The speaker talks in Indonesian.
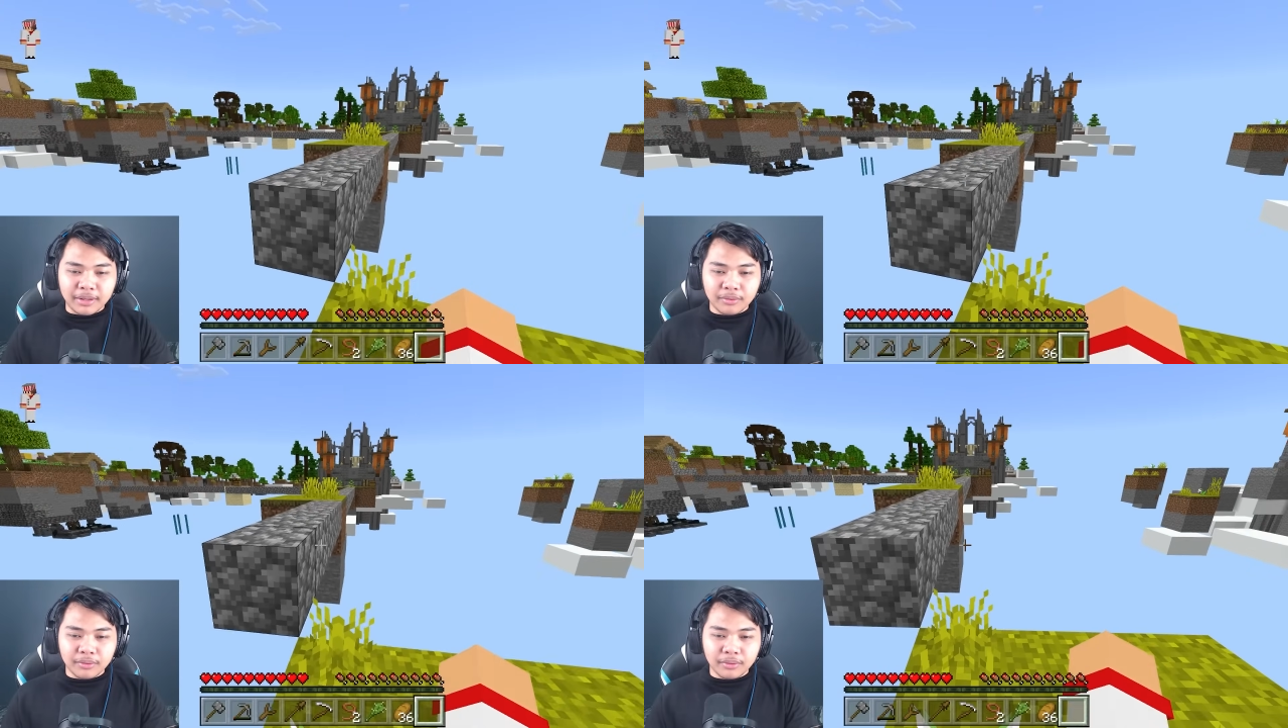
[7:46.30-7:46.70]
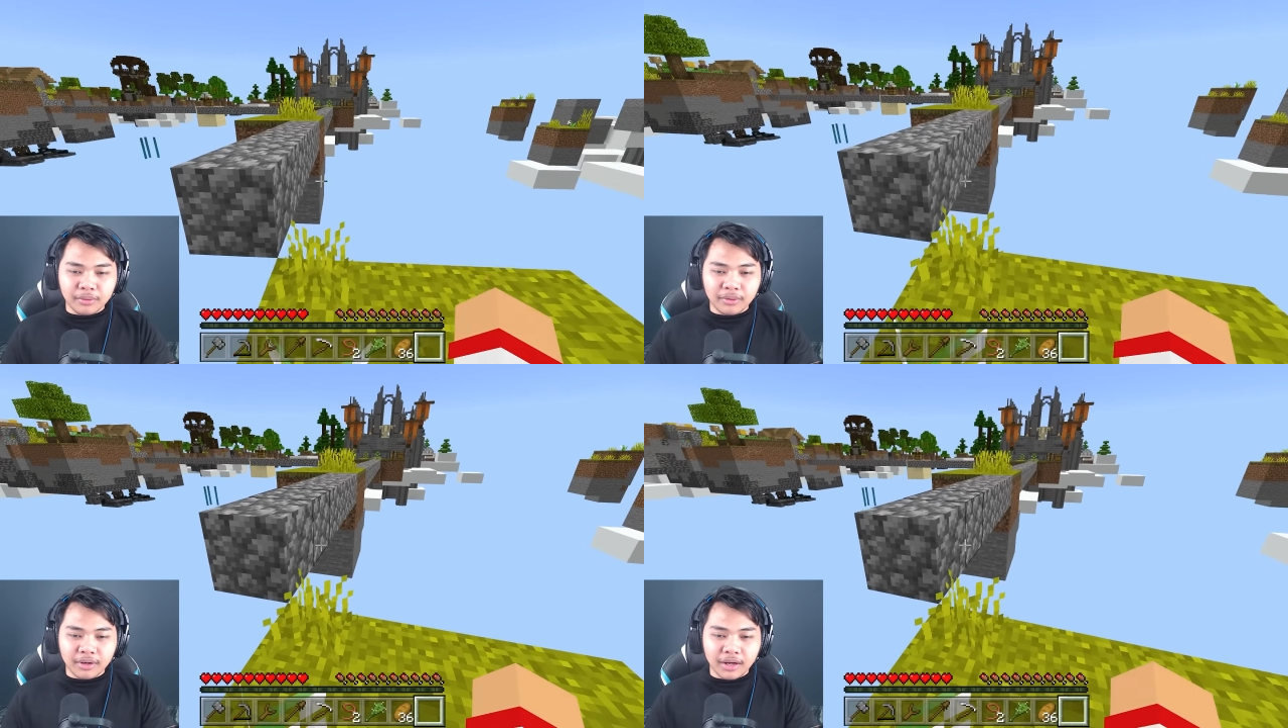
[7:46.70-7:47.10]

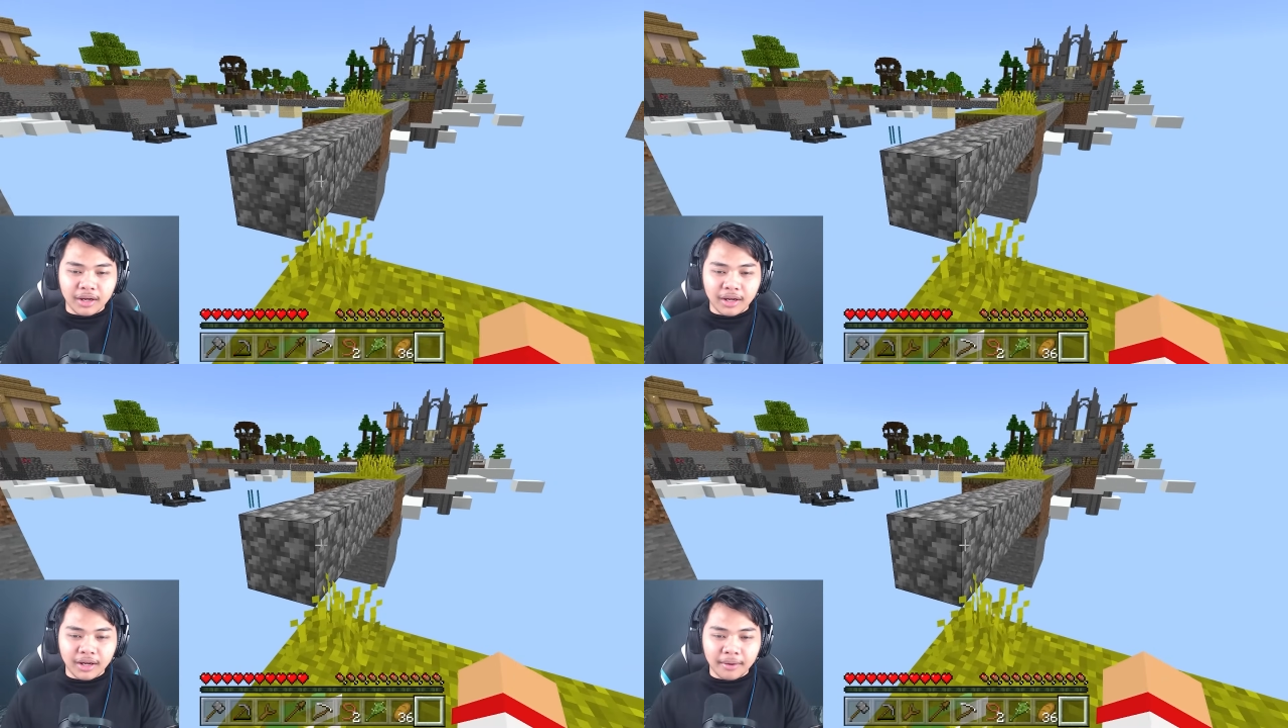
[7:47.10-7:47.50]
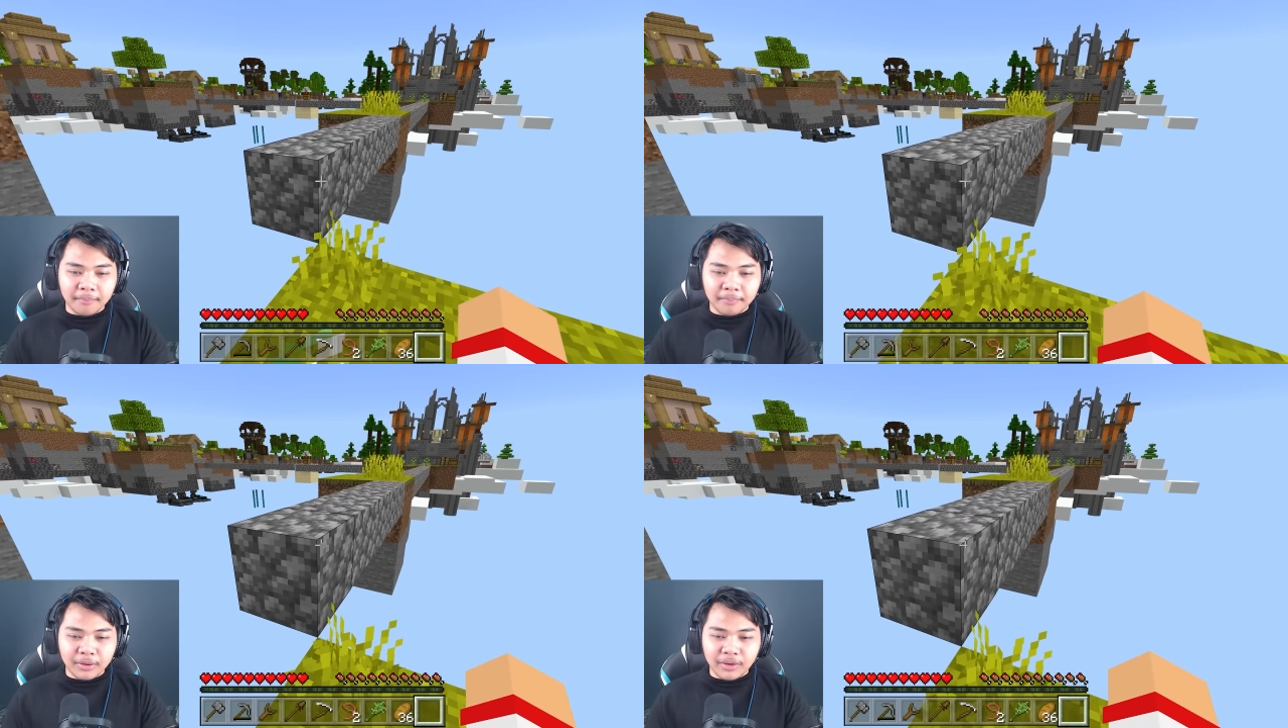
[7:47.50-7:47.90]
dulu uh,
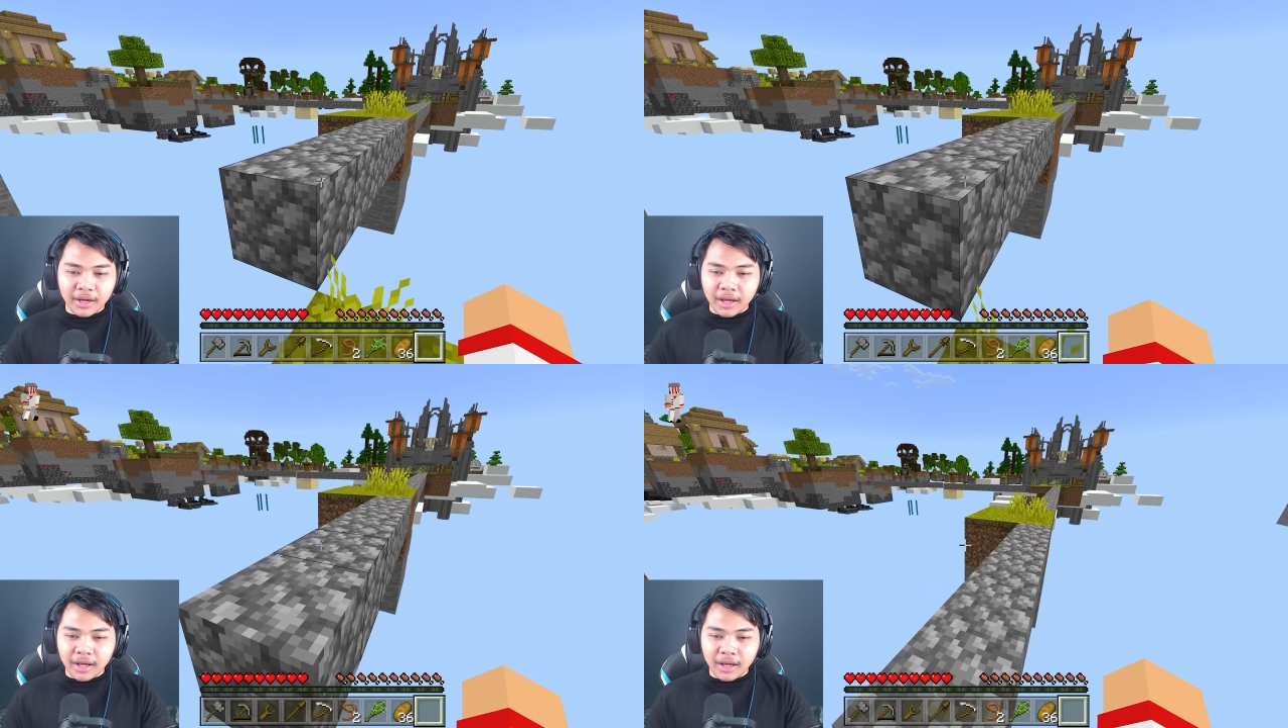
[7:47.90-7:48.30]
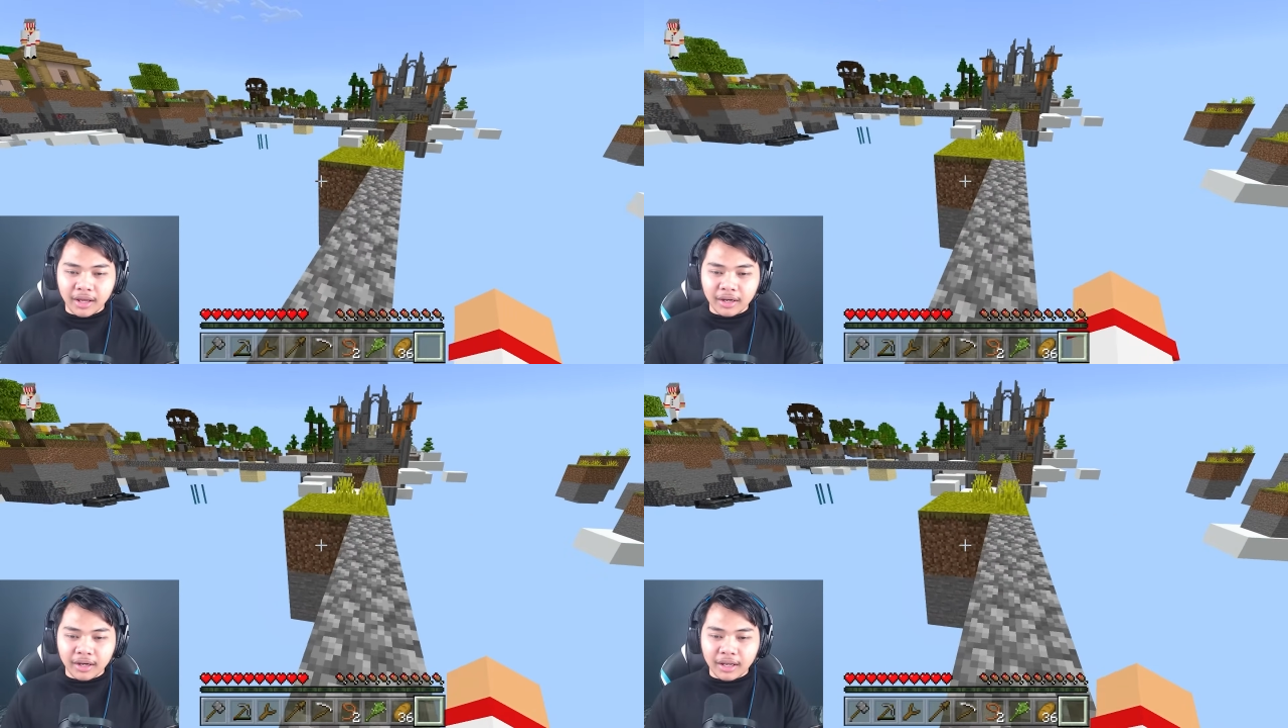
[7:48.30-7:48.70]

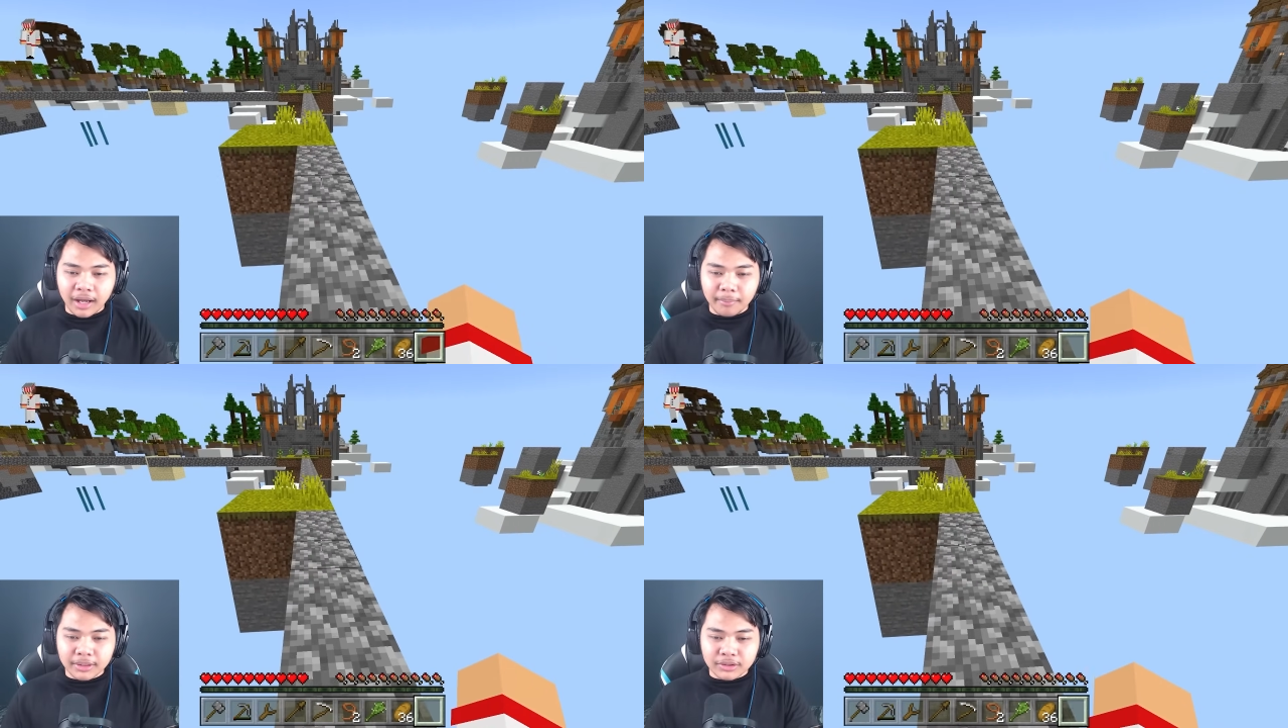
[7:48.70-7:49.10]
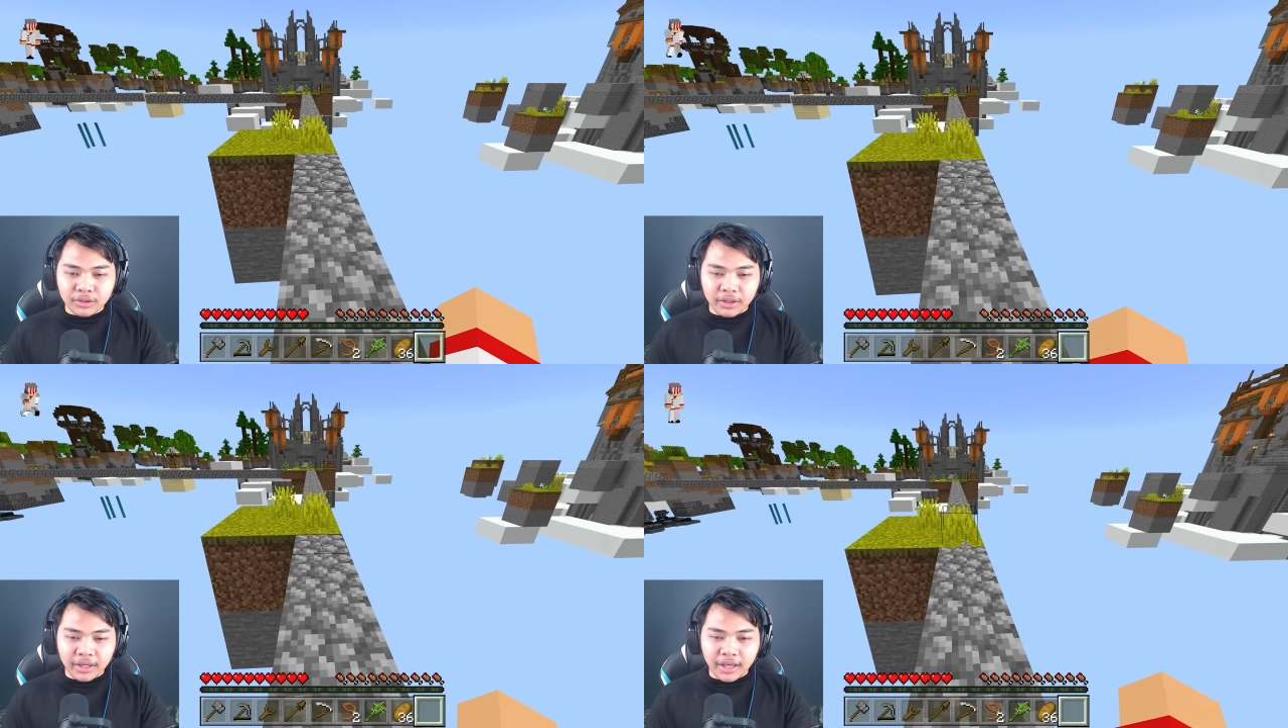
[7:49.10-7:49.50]
menggunakan
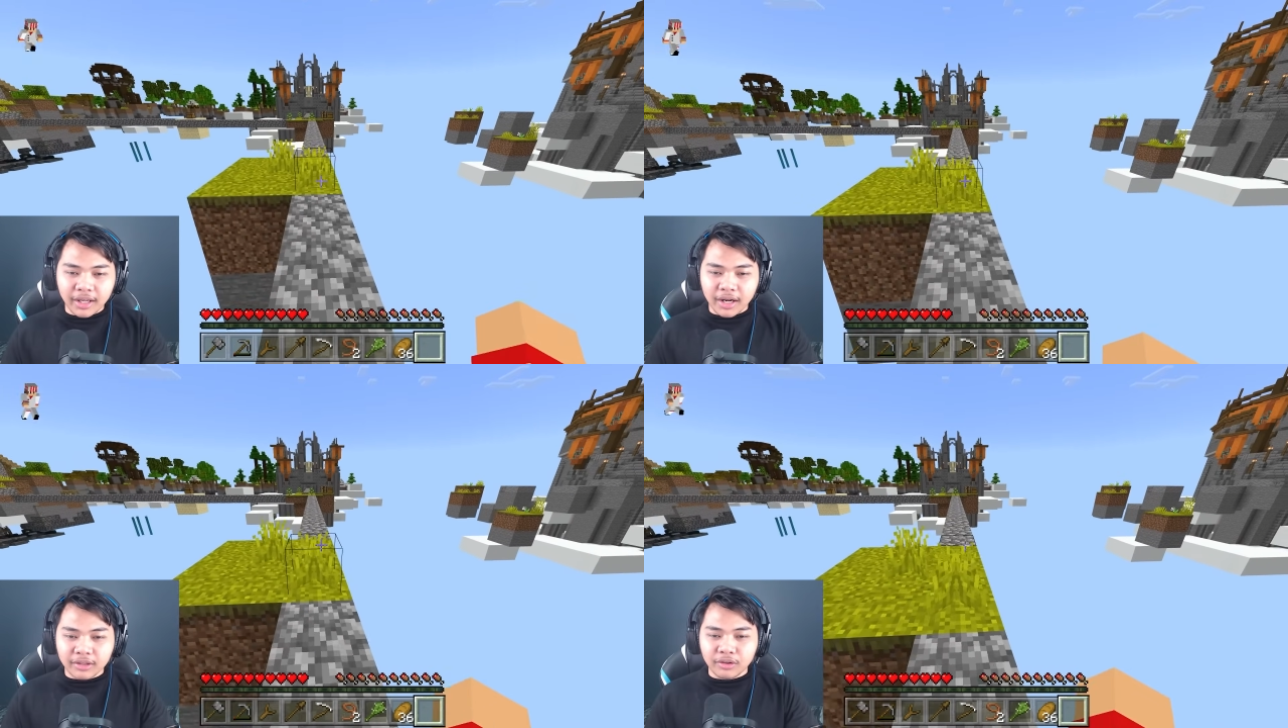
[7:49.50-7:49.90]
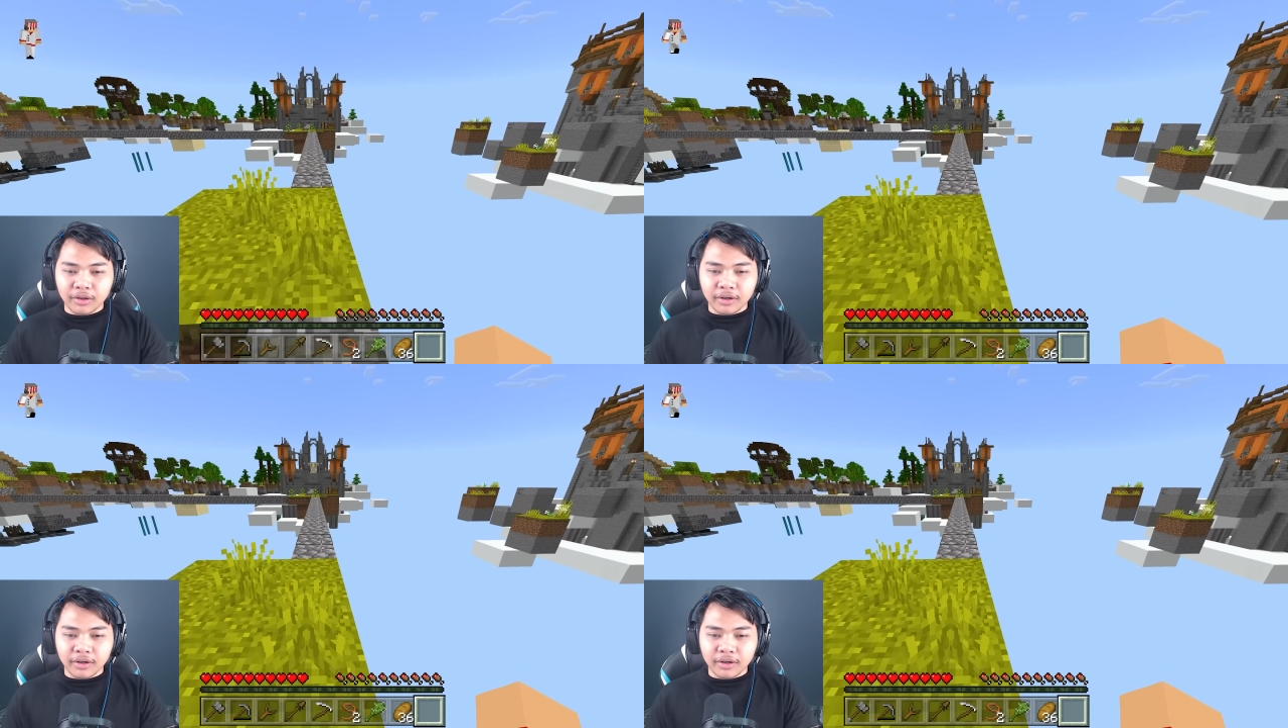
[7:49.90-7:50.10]
cobblestone generator. Oke.